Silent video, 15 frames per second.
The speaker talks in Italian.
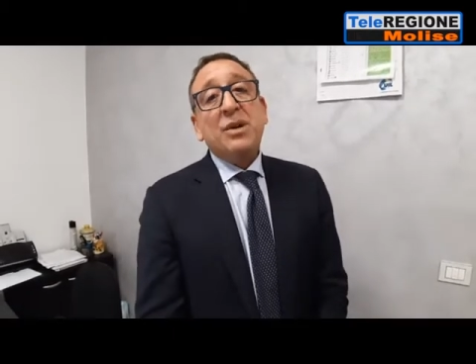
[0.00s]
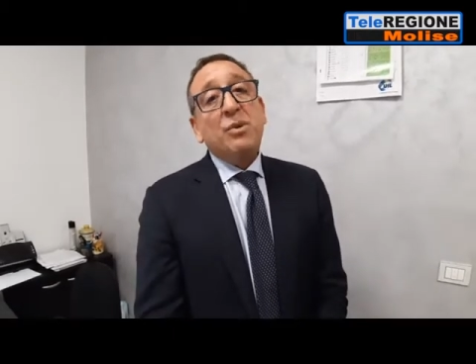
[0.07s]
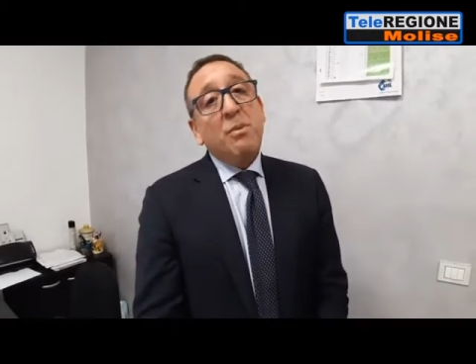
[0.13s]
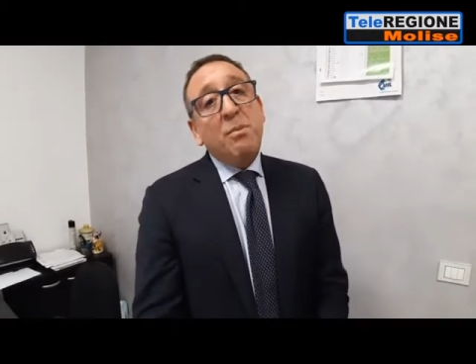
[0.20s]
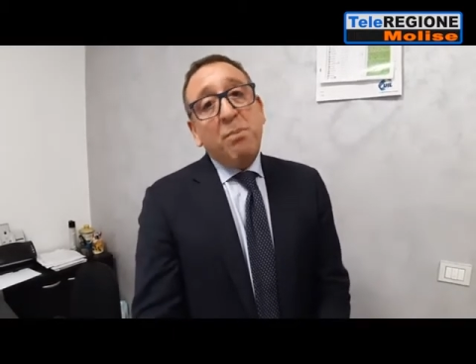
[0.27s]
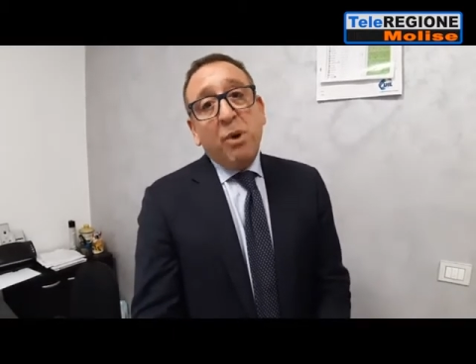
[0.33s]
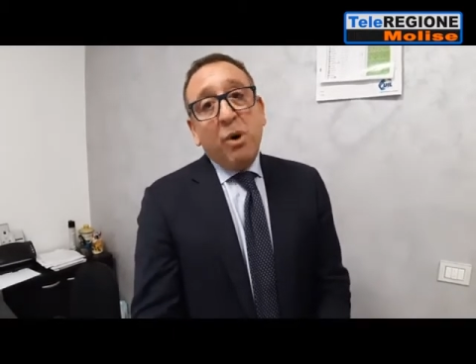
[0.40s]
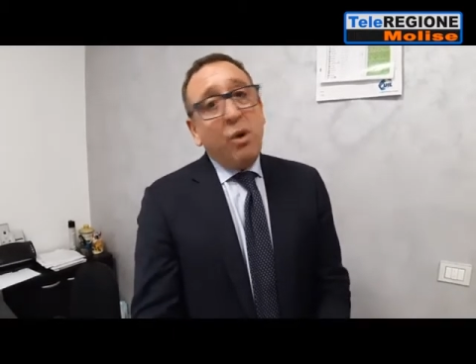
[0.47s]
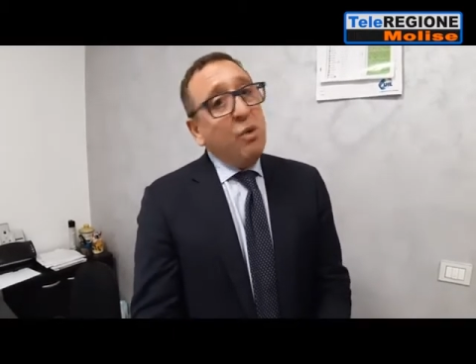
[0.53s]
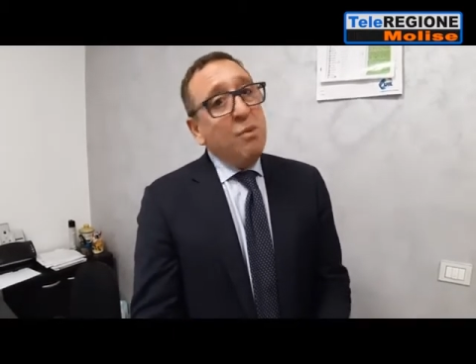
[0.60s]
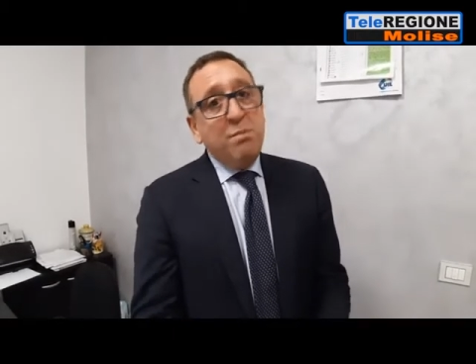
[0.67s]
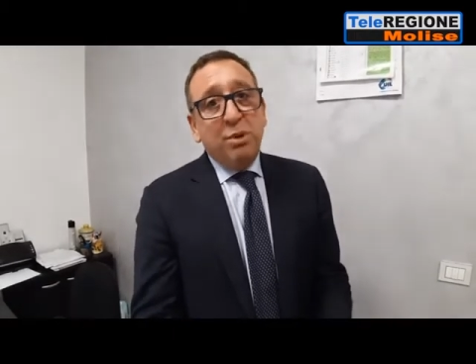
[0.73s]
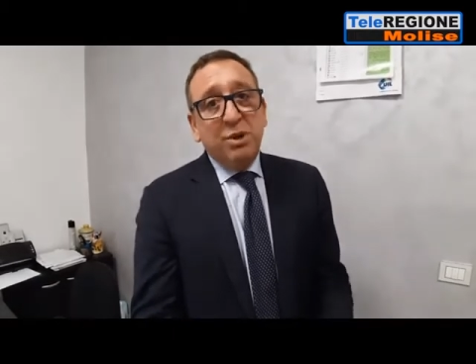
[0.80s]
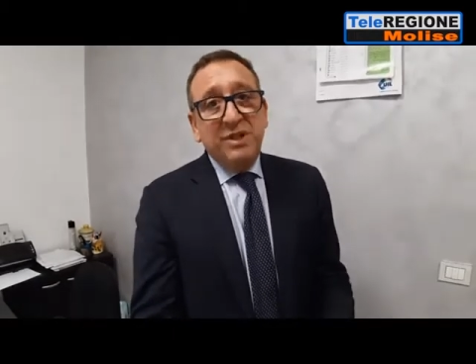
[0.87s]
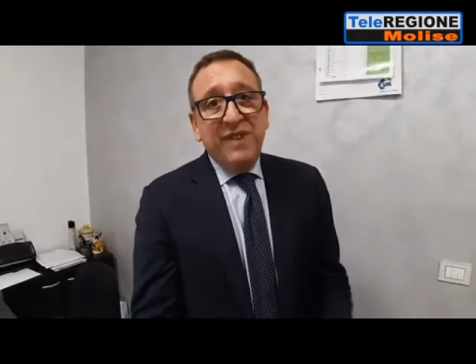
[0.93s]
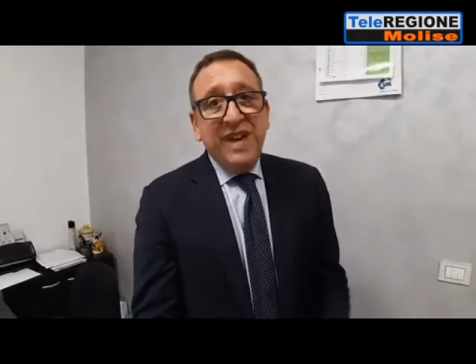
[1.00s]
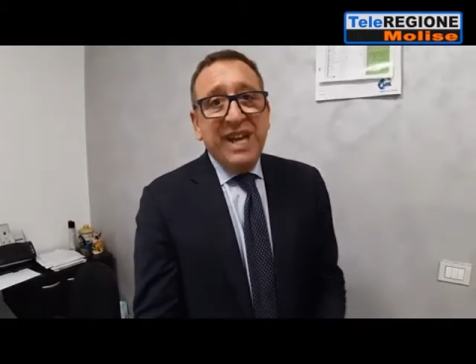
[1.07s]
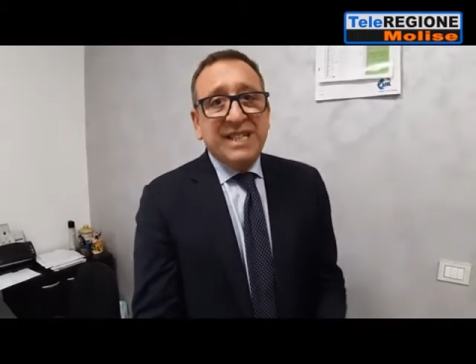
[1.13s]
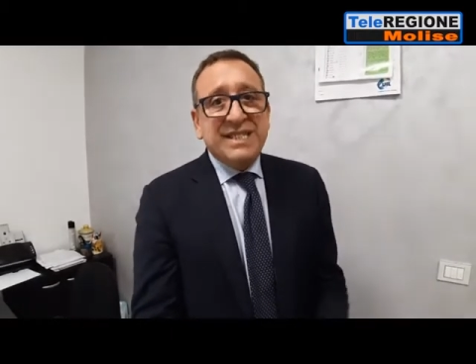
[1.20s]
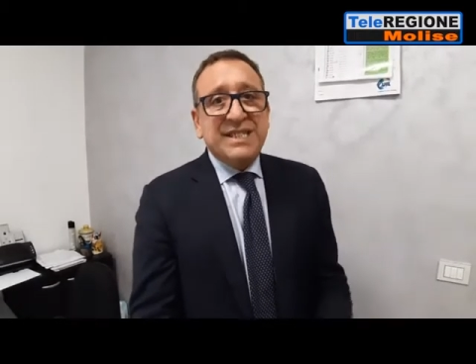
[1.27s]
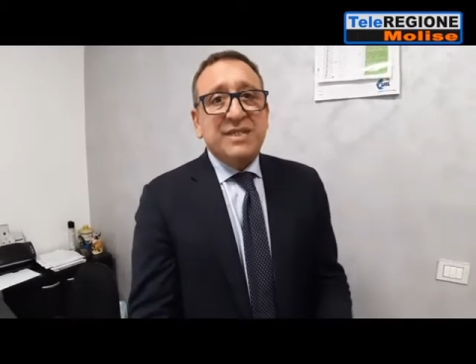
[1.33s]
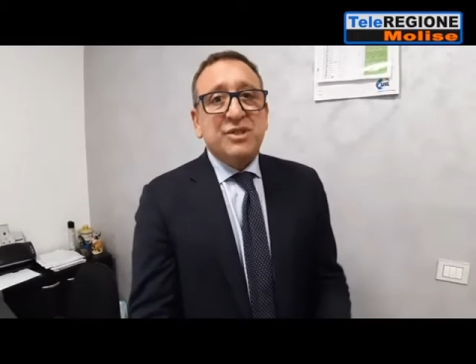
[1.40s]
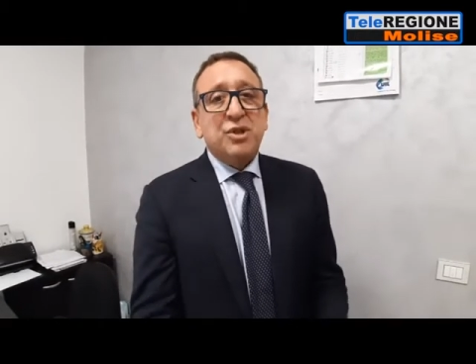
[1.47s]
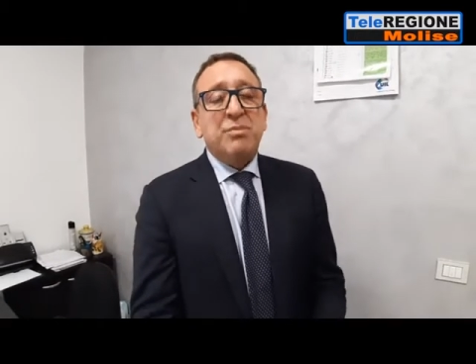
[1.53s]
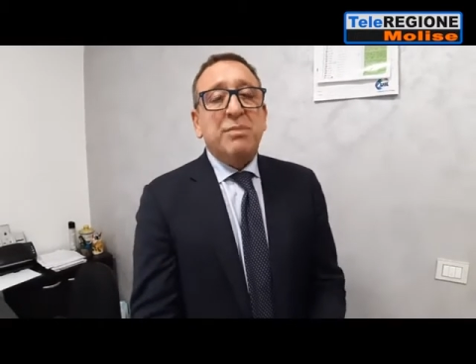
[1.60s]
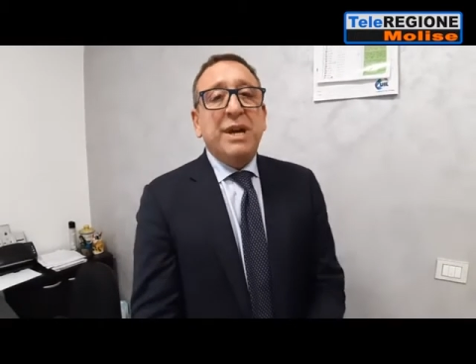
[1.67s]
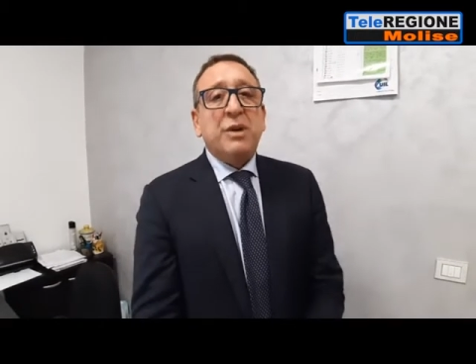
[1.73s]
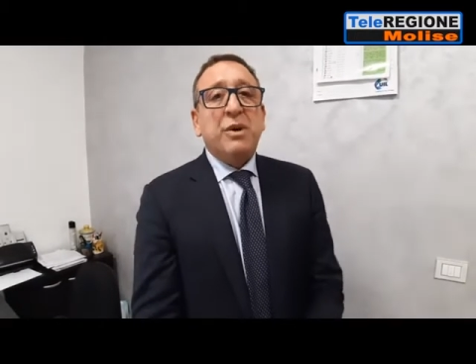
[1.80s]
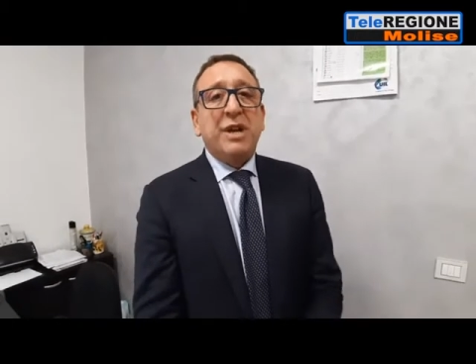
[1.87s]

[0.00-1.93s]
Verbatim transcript: un, po', un, po', diverse, insomma, ecco,